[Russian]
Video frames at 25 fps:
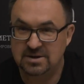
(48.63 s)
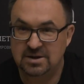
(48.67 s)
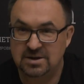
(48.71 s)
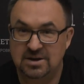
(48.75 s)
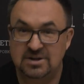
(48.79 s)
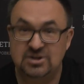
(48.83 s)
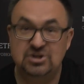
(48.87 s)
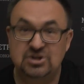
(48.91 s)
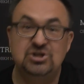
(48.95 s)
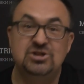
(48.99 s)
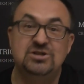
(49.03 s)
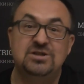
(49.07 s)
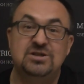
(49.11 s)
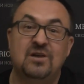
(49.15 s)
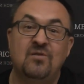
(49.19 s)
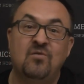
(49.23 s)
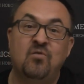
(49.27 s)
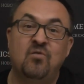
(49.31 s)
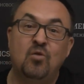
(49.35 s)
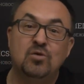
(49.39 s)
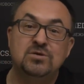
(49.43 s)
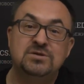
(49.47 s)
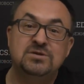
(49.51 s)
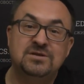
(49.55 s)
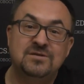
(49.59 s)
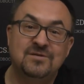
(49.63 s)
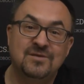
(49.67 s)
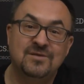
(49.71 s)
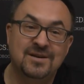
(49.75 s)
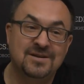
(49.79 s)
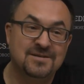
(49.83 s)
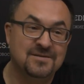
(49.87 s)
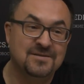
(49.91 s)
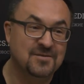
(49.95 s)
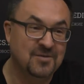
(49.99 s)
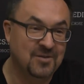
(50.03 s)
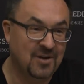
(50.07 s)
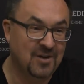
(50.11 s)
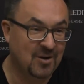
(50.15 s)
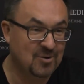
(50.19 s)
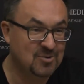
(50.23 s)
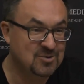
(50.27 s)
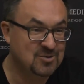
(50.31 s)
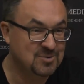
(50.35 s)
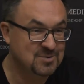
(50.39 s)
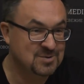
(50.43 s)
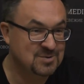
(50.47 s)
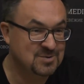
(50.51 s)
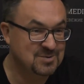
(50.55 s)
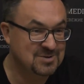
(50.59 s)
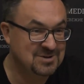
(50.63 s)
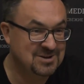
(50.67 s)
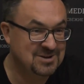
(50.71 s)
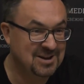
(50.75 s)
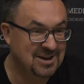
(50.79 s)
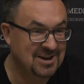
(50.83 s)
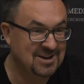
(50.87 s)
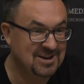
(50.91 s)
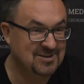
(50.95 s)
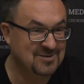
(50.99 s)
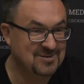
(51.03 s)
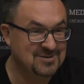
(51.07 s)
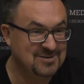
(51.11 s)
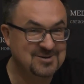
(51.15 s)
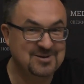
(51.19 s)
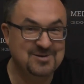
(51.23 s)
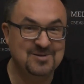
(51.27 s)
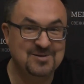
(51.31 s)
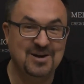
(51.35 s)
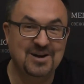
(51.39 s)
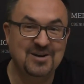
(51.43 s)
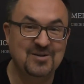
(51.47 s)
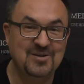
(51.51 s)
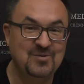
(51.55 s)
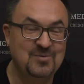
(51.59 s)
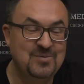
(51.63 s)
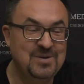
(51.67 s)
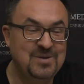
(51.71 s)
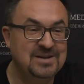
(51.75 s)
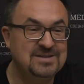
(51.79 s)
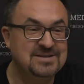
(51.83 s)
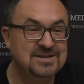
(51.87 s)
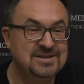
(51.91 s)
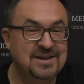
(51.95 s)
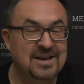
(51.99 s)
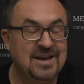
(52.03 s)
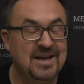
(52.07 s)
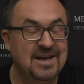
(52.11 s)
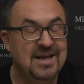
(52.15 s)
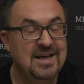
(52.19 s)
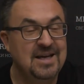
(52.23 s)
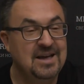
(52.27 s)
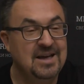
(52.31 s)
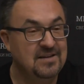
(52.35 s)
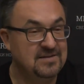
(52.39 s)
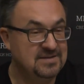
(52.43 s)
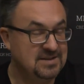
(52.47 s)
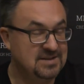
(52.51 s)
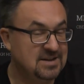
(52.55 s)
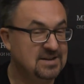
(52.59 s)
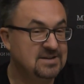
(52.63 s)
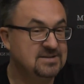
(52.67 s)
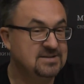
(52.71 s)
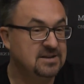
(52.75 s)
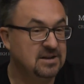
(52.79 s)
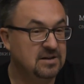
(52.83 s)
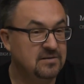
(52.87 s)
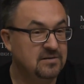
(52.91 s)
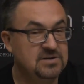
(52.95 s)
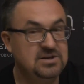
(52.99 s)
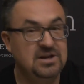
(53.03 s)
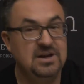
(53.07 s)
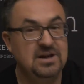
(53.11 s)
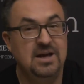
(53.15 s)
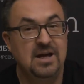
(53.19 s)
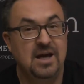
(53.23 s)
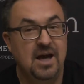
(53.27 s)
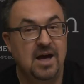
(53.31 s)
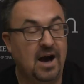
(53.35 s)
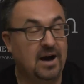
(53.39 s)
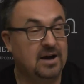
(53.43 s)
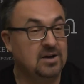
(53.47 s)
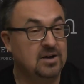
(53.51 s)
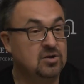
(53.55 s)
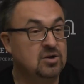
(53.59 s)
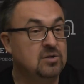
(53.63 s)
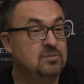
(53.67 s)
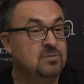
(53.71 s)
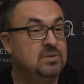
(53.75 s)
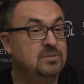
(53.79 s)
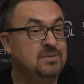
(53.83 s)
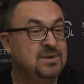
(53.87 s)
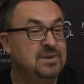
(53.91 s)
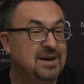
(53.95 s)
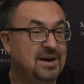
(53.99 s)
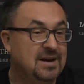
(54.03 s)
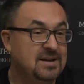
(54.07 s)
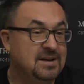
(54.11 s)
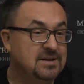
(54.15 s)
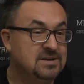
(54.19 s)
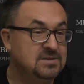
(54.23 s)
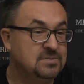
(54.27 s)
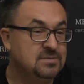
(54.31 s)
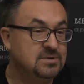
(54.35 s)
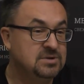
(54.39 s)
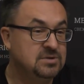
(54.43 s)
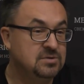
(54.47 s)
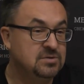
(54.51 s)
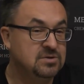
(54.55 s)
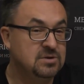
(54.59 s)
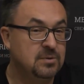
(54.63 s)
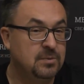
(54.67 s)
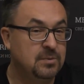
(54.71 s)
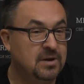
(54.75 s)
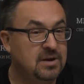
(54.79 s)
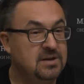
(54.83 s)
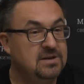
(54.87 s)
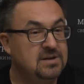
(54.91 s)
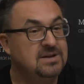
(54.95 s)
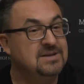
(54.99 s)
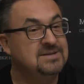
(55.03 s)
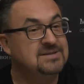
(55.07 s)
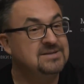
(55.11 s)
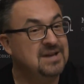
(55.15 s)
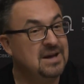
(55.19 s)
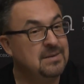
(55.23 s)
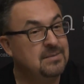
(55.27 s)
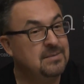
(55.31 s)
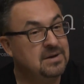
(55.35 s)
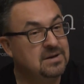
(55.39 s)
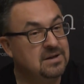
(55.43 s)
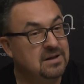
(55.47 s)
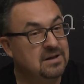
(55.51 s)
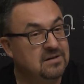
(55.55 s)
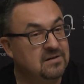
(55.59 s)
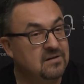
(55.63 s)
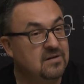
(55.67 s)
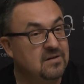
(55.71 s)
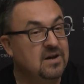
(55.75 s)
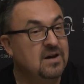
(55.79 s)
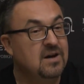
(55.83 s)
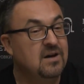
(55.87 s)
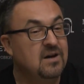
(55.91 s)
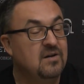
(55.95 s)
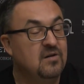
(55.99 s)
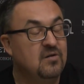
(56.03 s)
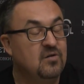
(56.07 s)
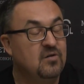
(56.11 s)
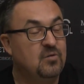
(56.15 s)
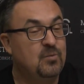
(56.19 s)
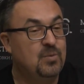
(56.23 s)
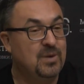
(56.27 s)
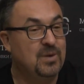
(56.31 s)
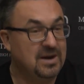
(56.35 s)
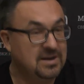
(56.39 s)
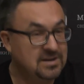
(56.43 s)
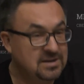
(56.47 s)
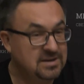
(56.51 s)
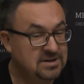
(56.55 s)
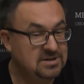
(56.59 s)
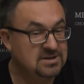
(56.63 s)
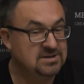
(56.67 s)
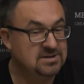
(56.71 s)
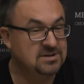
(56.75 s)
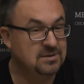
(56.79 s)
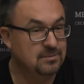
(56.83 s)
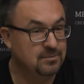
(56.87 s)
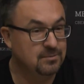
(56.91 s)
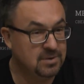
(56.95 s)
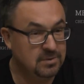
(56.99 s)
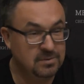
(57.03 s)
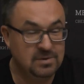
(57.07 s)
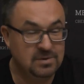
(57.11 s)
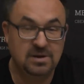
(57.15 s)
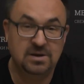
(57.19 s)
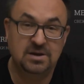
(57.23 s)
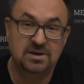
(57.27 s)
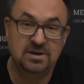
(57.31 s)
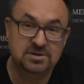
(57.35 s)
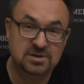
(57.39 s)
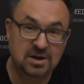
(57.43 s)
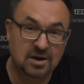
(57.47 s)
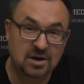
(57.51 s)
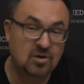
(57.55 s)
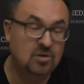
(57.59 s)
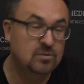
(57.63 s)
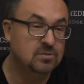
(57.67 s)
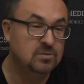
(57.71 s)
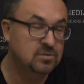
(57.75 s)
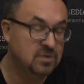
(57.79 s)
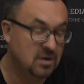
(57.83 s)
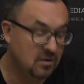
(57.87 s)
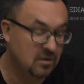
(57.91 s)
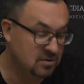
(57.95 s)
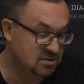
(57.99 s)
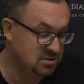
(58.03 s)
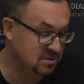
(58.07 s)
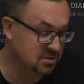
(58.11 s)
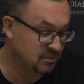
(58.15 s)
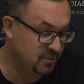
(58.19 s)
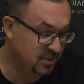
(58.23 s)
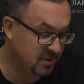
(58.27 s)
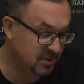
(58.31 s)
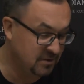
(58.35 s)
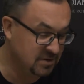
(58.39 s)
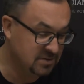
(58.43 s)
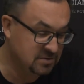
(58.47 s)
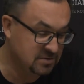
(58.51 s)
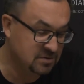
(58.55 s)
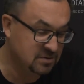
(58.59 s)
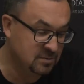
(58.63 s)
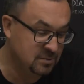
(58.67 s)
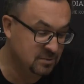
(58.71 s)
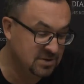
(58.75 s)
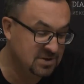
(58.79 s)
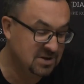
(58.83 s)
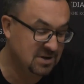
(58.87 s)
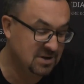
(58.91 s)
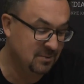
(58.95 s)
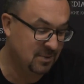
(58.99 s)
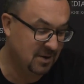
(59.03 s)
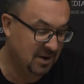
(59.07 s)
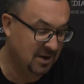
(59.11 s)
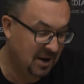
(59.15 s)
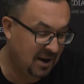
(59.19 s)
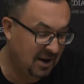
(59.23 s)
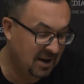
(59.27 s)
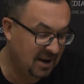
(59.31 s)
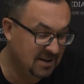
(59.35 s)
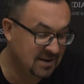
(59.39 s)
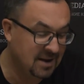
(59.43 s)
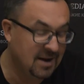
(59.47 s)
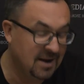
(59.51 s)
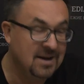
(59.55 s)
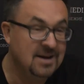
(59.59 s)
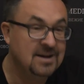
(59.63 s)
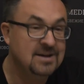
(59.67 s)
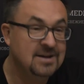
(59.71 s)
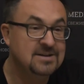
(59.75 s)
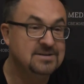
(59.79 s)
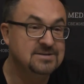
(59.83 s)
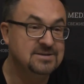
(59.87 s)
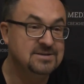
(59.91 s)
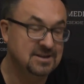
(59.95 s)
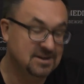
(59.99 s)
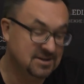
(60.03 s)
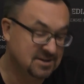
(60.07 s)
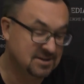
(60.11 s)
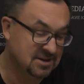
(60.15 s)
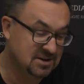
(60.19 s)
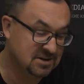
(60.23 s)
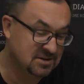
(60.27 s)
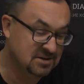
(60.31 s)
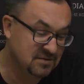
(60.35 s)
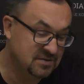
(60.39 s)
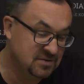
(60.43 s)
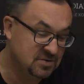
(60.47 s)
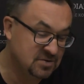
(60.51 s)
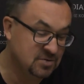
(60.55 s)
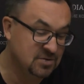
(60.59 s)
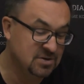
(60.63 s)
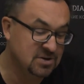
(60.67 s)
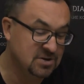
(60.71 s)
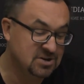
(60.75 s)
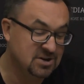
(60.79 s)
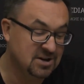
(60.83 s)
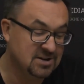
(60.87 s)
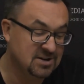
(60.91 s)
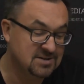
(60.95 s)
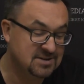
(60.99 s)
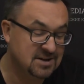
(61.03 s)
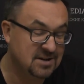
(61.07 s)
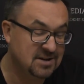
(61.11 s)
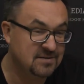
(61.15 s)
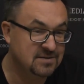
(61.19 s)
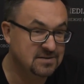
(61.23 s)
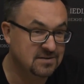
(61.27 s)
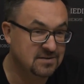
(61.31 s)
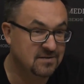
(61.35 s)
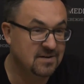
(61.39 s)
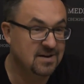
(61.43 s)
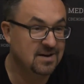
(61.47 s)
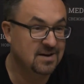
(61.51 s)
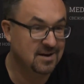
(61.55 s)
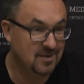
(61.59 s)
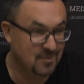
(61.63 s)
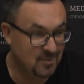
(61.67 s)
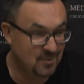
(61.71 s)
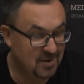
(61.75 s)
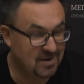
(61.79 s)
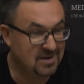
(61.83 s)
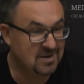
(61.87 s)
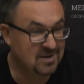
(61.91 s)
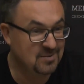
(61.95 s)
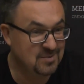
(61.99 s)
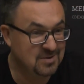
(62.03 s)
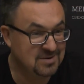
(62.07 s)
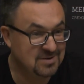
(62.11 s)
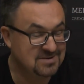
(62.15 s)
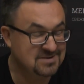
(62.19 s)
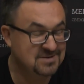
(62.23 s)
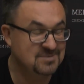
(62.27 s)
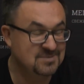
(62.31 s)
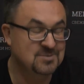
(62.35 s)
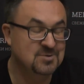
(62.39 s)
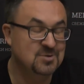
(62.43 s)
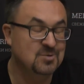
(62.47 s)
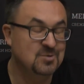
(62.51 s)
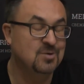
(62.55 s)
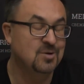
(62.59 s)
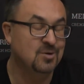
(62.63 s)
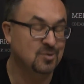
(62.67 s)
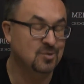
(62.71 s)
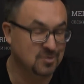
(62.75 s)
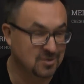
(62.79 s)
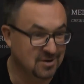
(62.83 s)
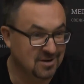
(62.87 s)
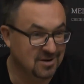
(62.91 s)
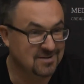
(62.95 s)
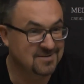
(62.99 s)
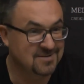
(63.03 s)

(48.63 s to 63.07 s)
счетоводства, в хорошем смысле этого слова, арифметики и всех остальных вещей, о которых бы мне хотелось бы сегодня поговорить. И самое главное, в практическом применении. Я с огромным удовольствием приветствую Дмитрия Прохоренко, директора дивизиона HR-сервисов компании BSDIM. Доброе утро.